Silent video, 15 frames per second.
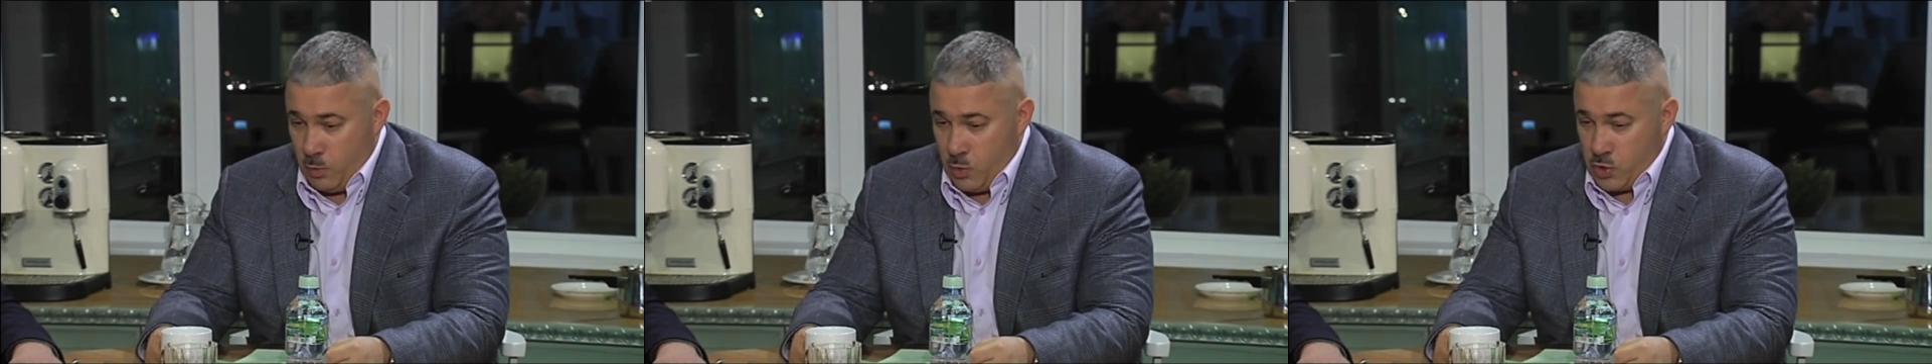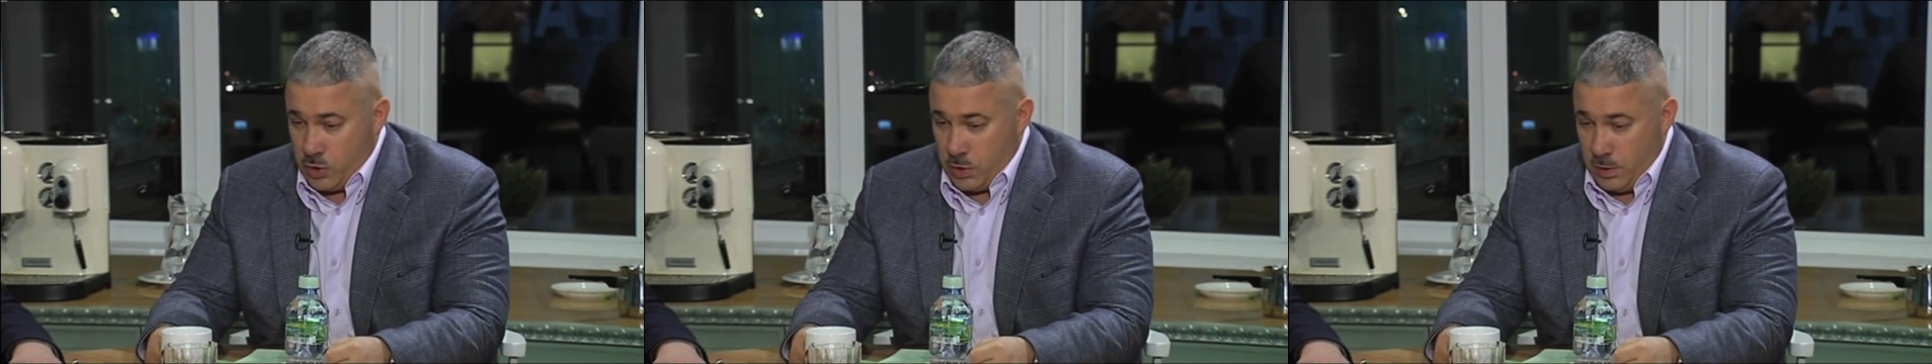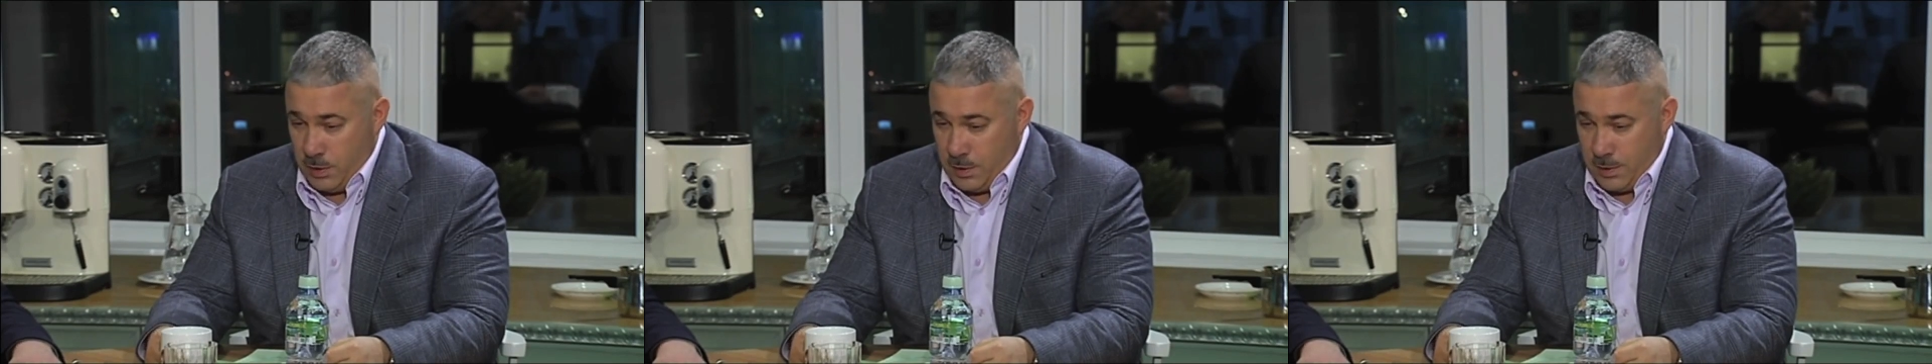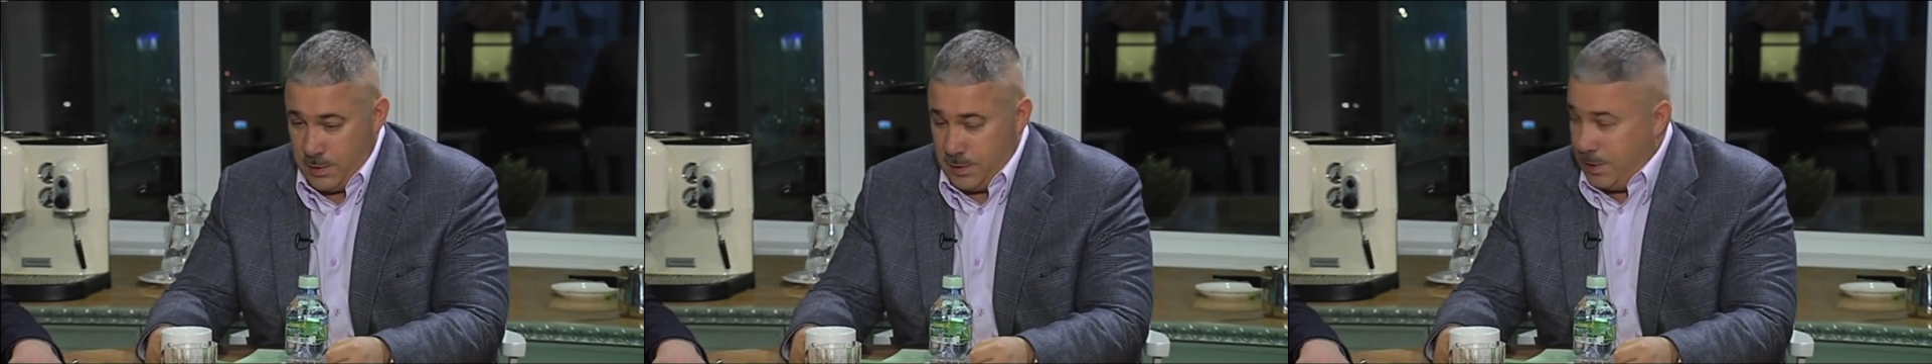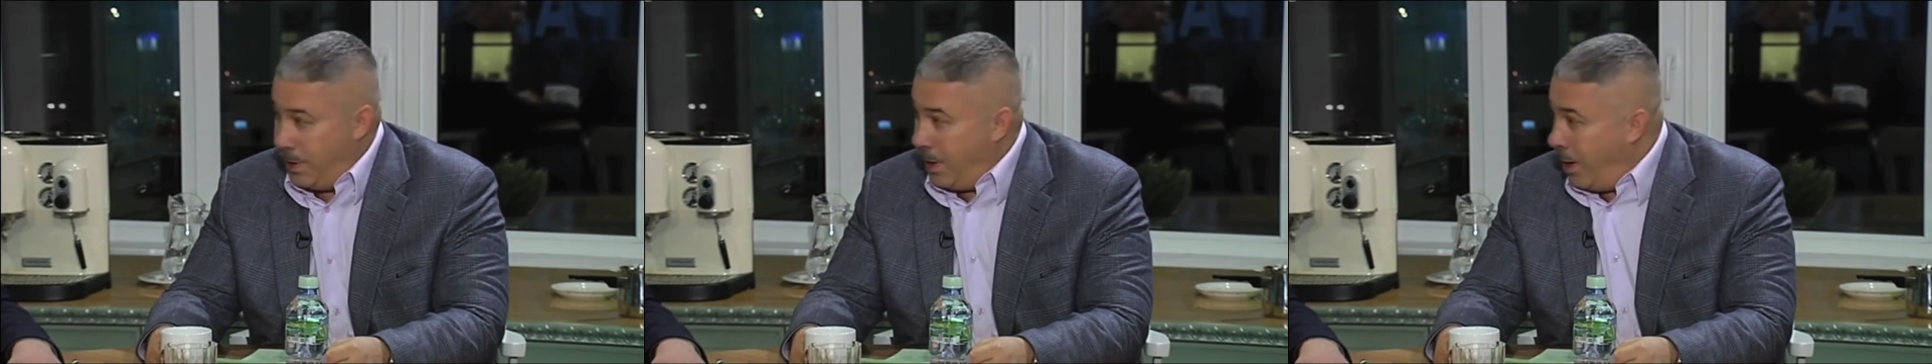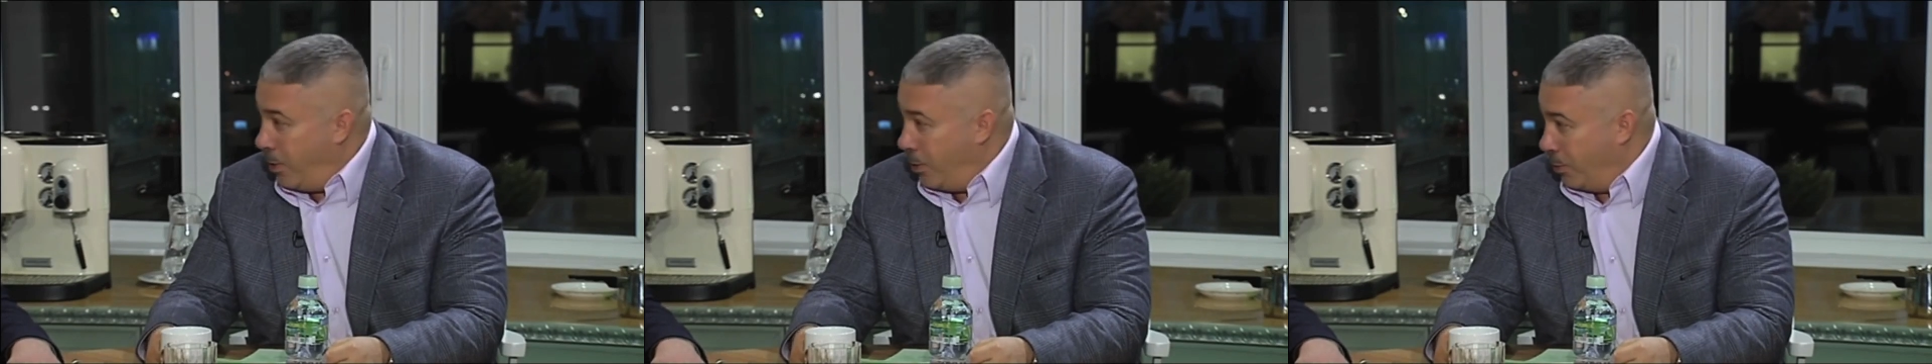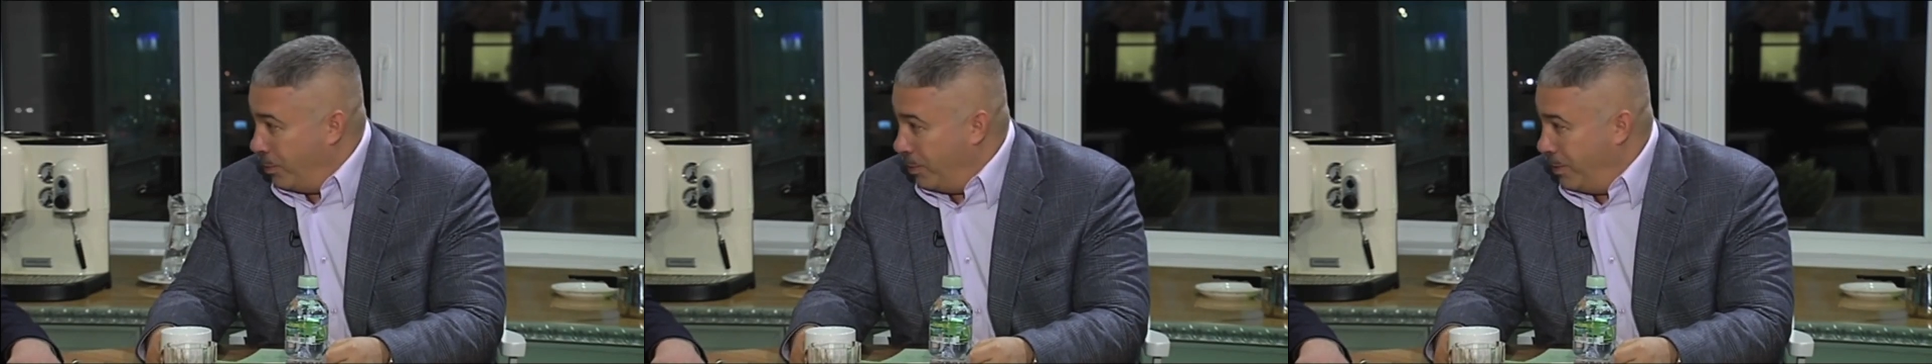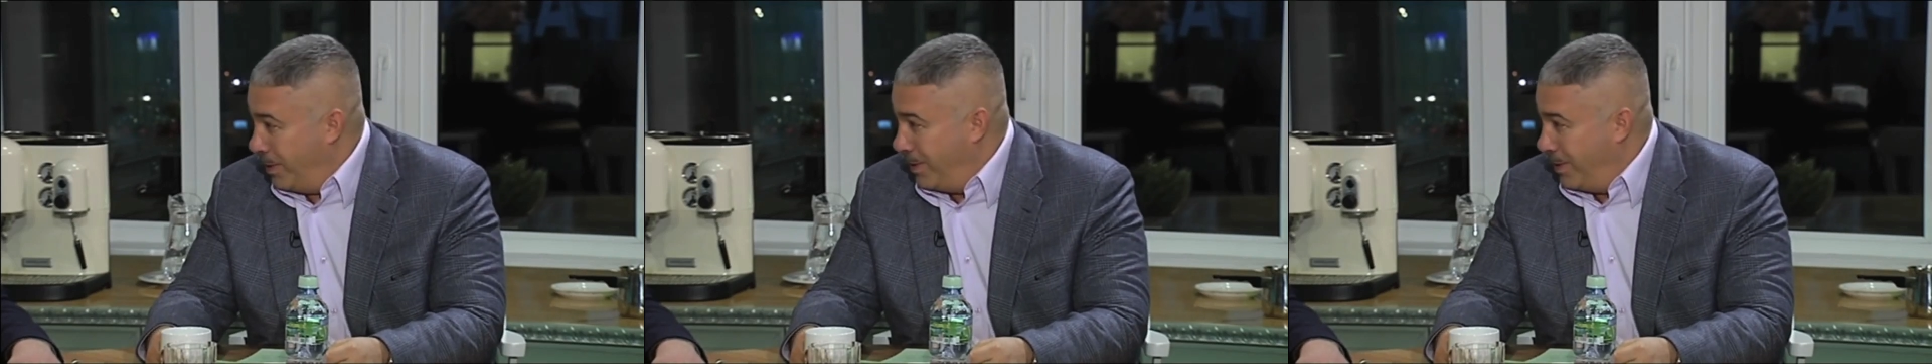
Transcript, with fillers: может, и разделяю